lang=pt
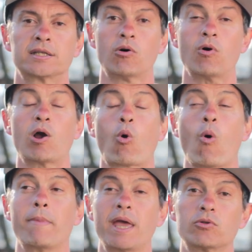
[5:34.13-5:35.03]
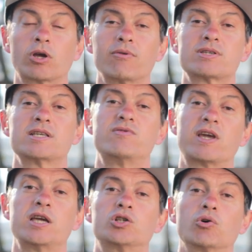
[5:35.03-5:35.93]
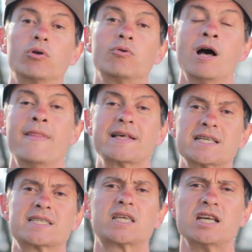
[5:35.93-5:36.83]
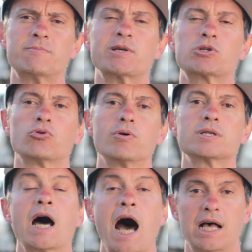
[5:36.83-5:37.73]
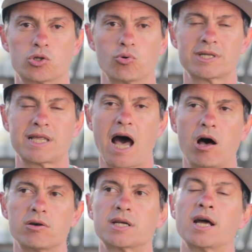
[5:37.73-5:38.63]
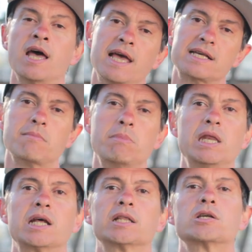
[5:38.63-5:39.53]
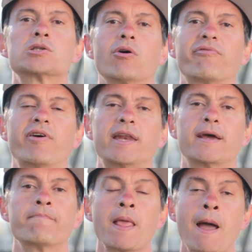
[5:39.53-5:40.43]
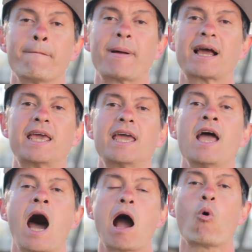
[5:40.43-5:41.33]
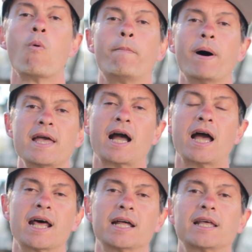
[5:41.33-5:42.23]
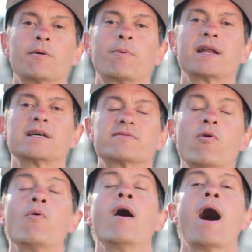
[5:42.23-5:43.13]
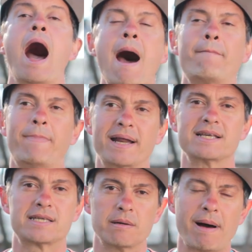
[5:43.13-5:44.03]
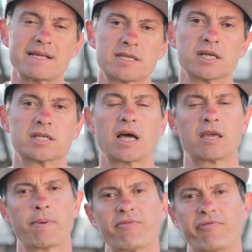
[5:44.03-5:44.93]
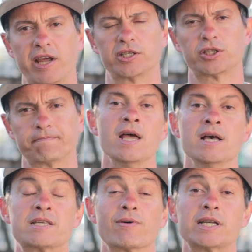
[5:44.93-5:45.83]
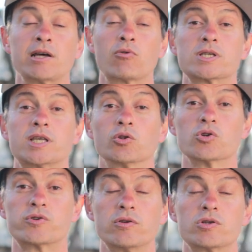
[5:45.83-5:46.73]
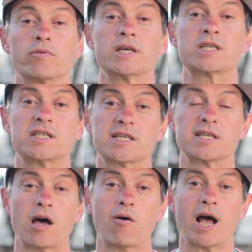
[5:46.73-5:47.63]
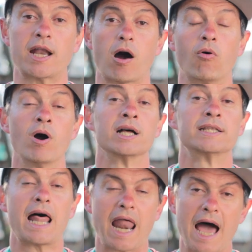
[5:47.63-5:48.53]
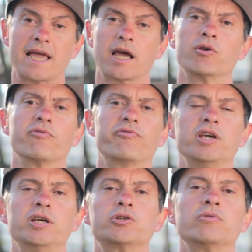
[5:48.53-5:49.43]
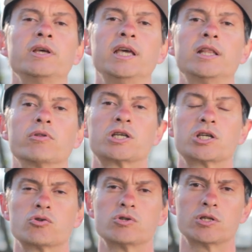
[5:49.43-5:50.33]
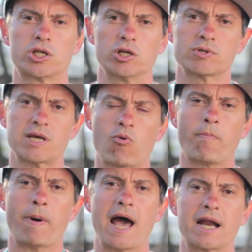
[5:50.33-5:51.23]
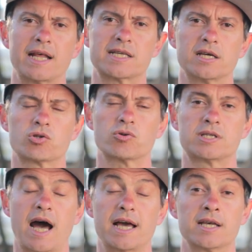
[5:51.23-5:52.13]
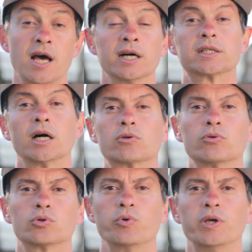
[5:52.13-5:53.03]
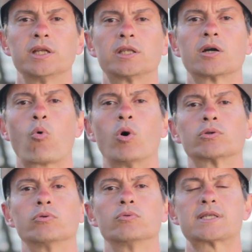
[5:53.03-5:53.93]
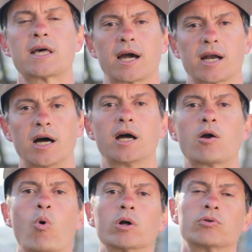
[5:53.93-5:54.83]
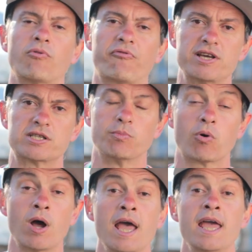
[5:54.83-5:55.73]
Então, recomendo que vocês fiquem de olho nessas três pessoas, as duas da Áustria e essa menina da Eslovênia, para que acompanhe a carreira dela, porque elas vão a aparecer bastante daqui para frente. Se você está gostando dos vídeos, não deixe de assinar o canal, dá like aqui no vídeo e não deixe de nos acompanhar nas redes sociais, tanto no Twitter, quanto no Instagram, quanto no Facebook.